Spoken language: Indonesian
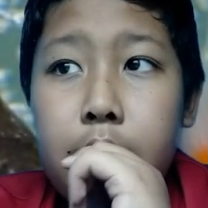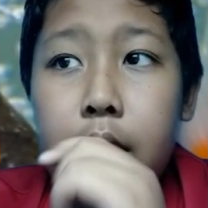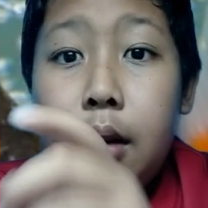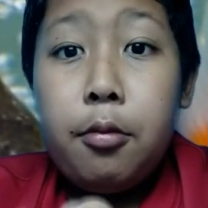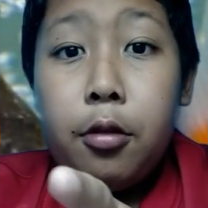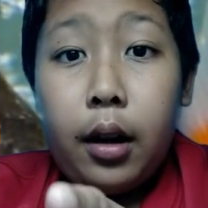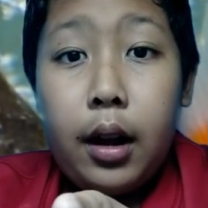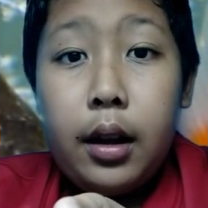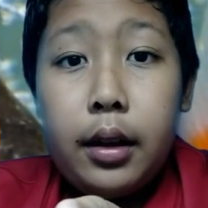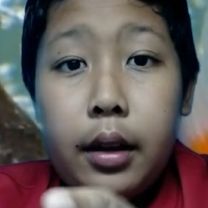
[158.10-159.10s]
nggak
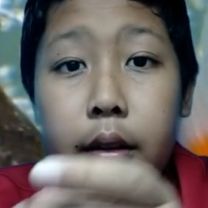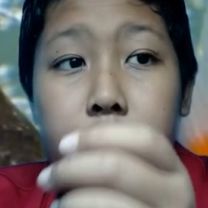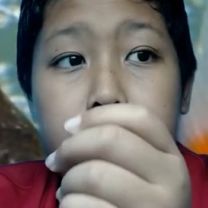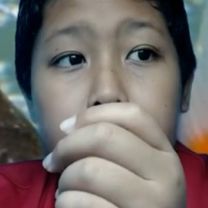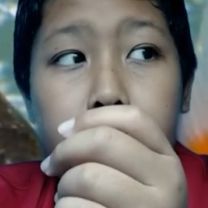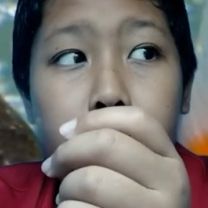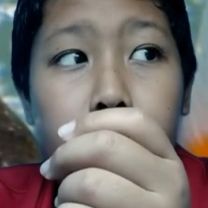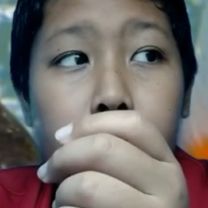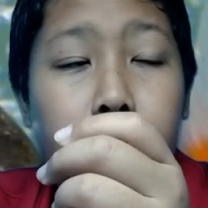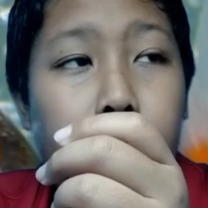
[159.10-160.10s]
murah, yaitu
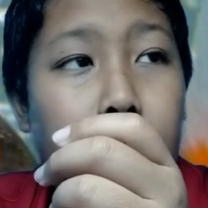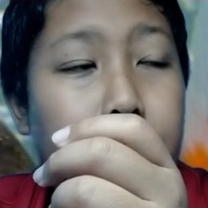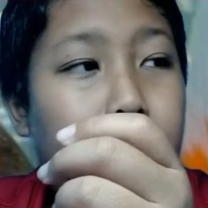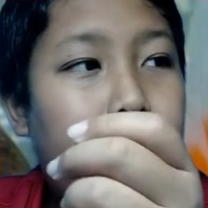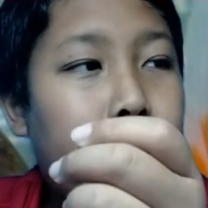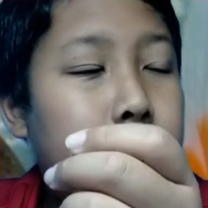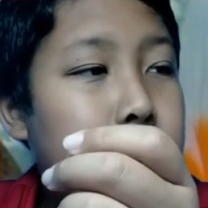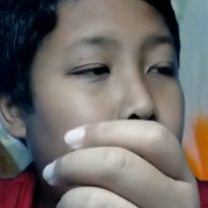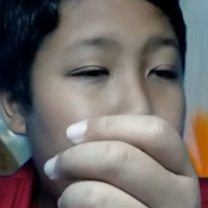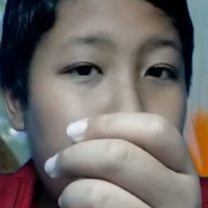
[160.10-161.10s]
sekitar 800
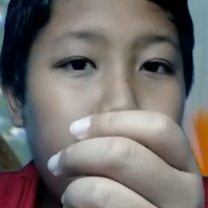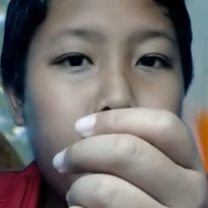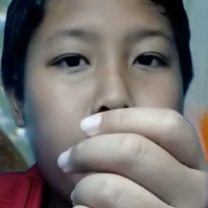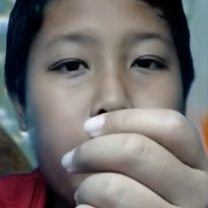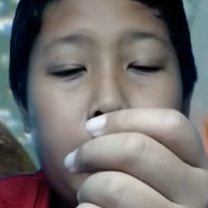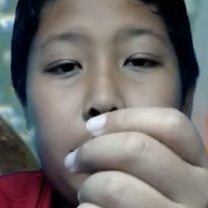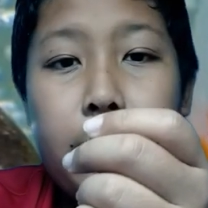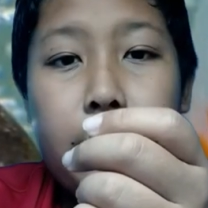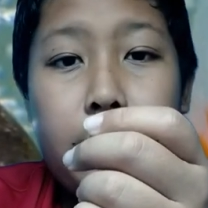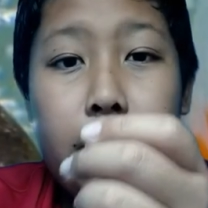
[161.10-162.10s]
ribu untuk yang
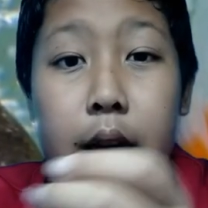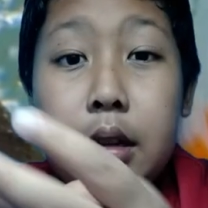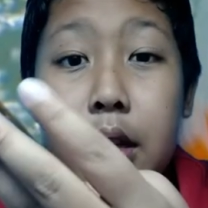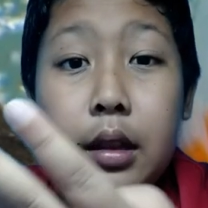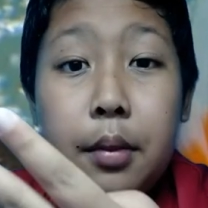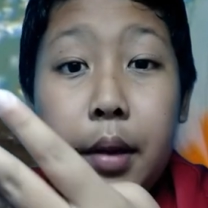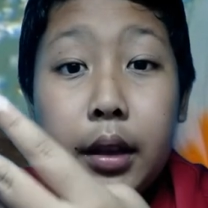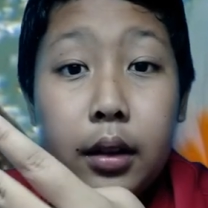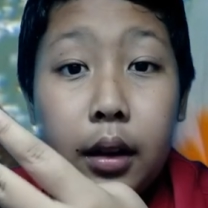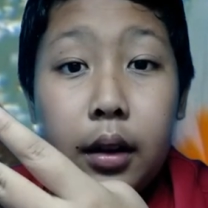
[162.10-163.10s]
3 cm
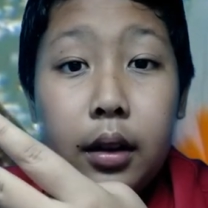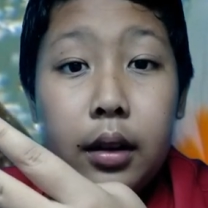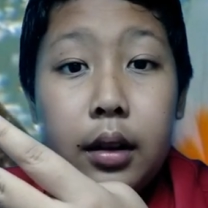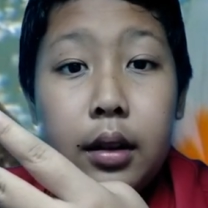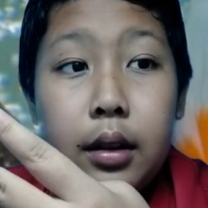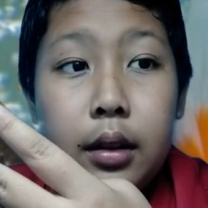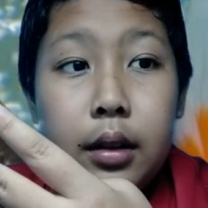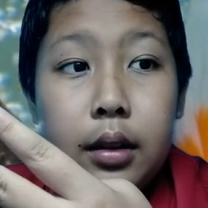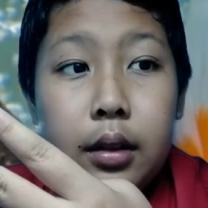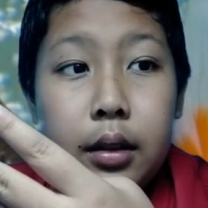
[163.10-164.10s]

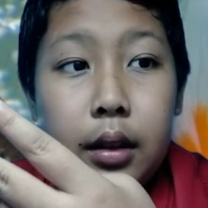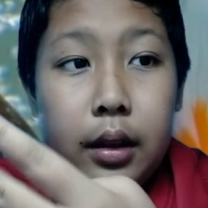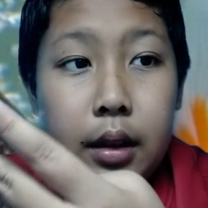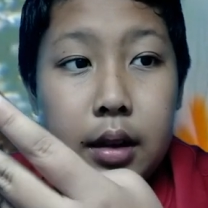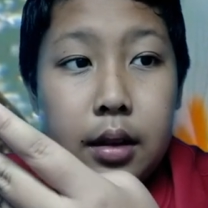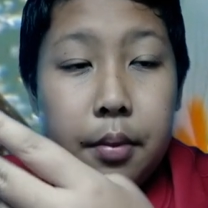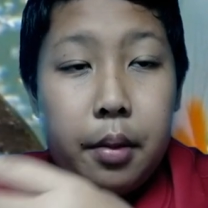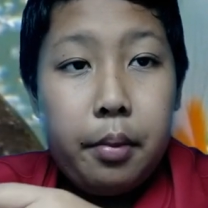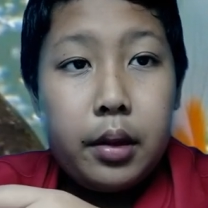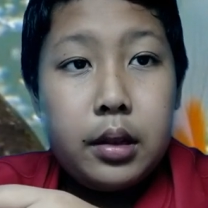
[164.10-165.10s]
3
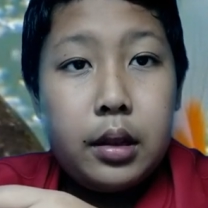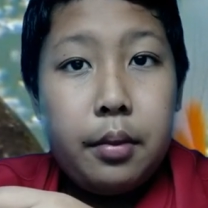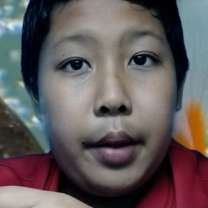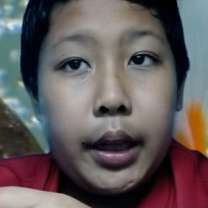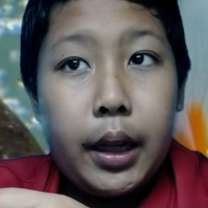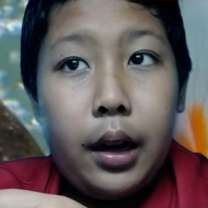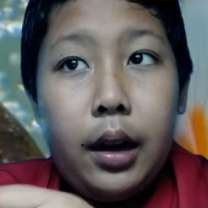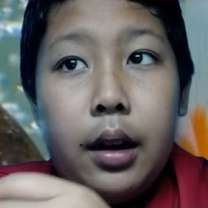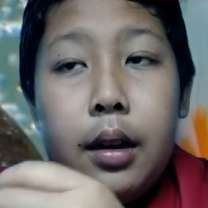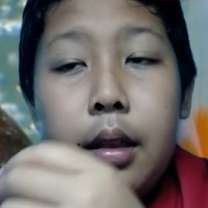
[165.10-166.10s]
sampai 4 cm.
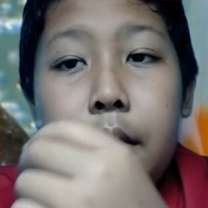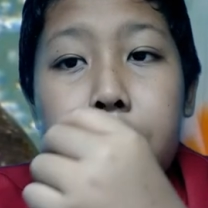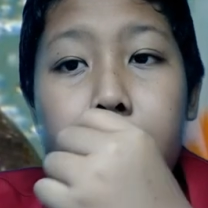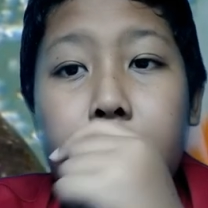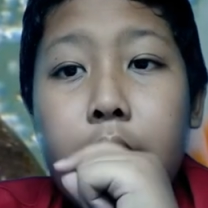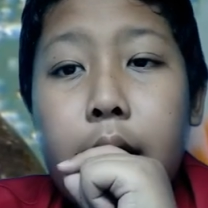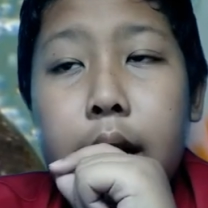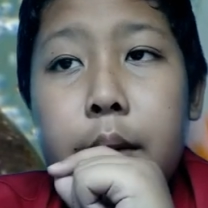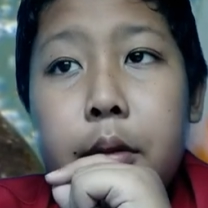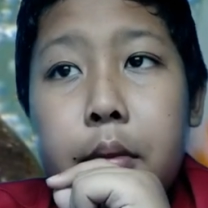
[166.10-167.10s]
Bagi
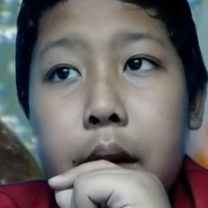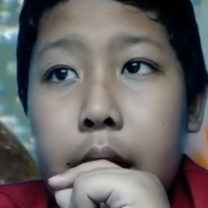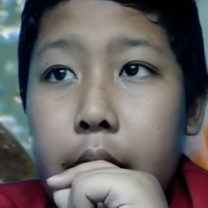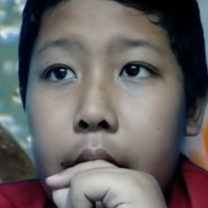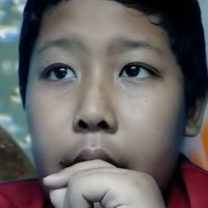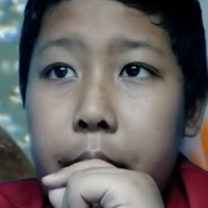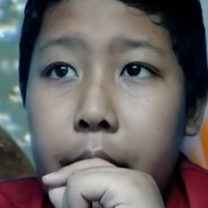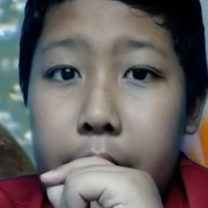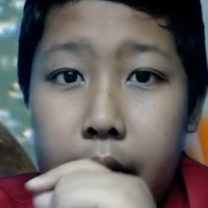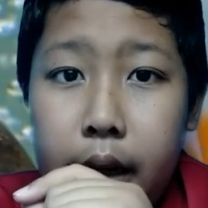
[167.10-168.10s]
kalian yang mau melihara ikan
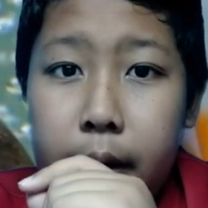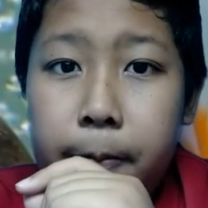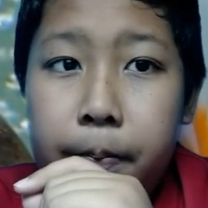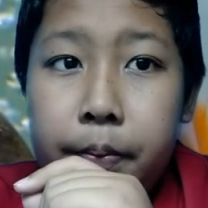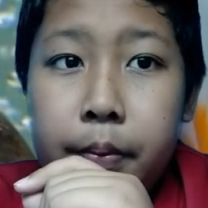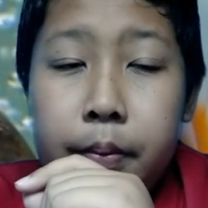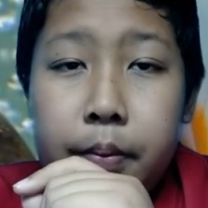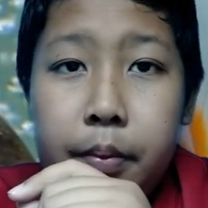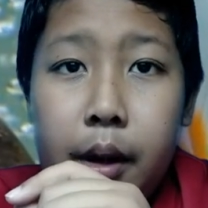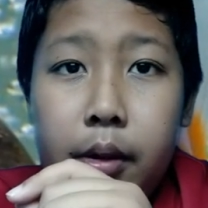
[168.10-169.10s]
payara,
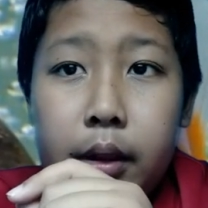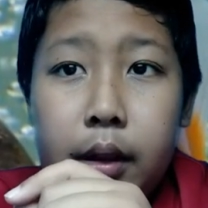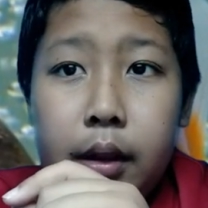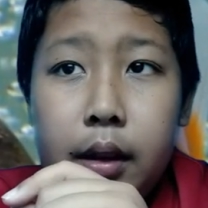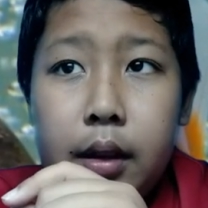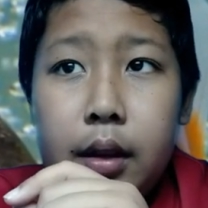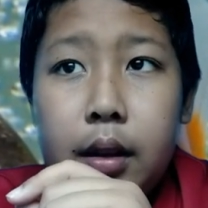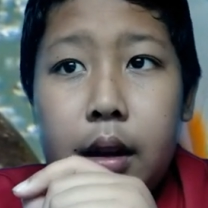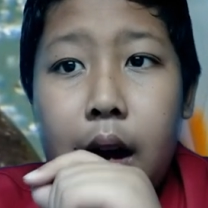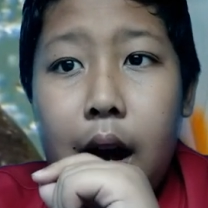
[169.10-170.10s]

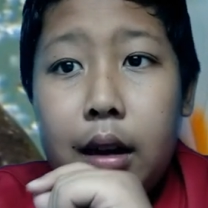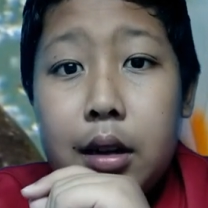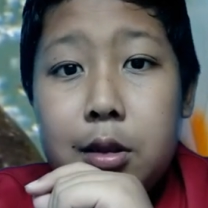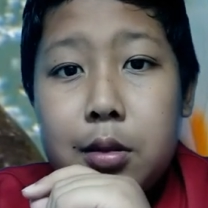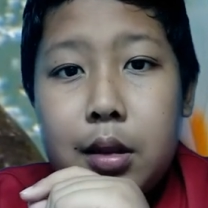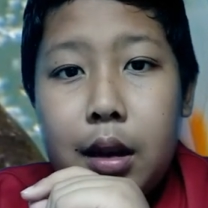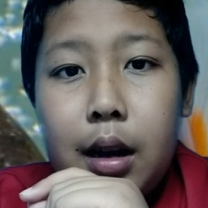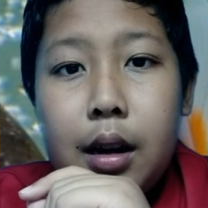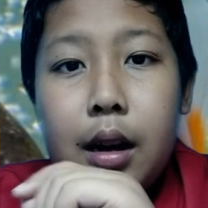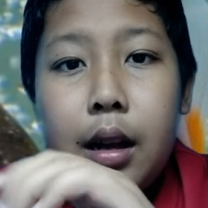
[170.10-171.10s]
perawatannya agak susah
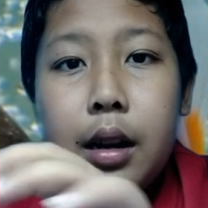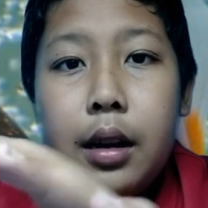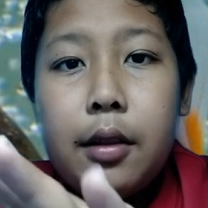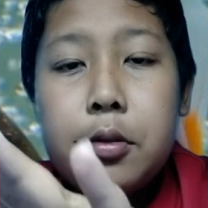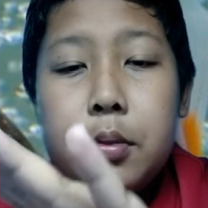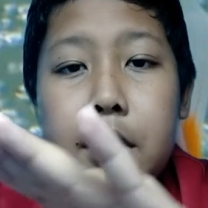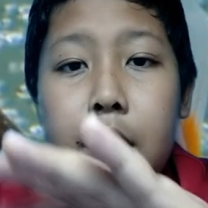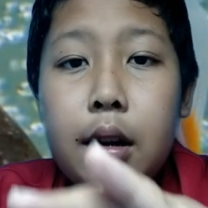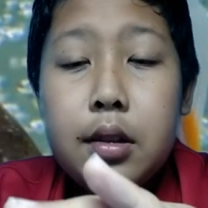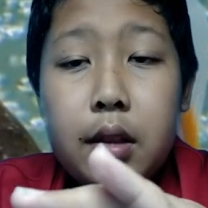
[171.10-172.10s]
karena kalian harus
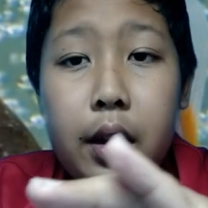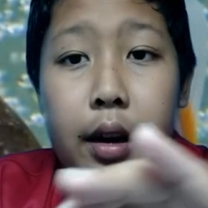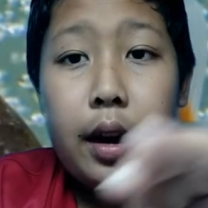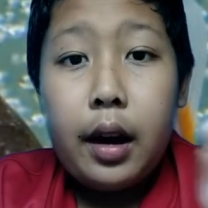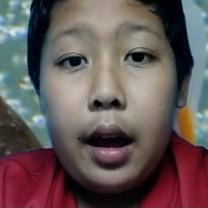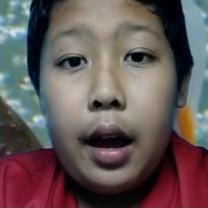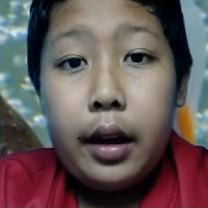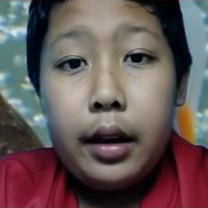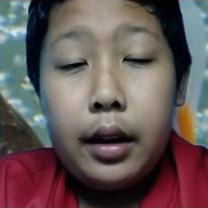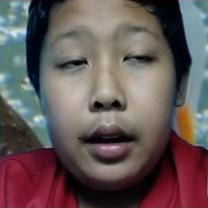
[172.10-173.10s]
menjaga kesterilan
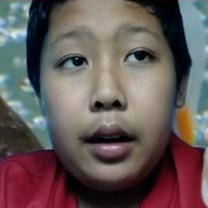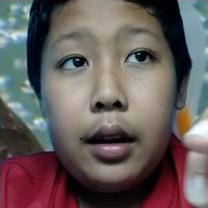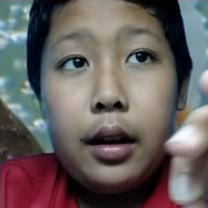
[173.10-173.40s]
air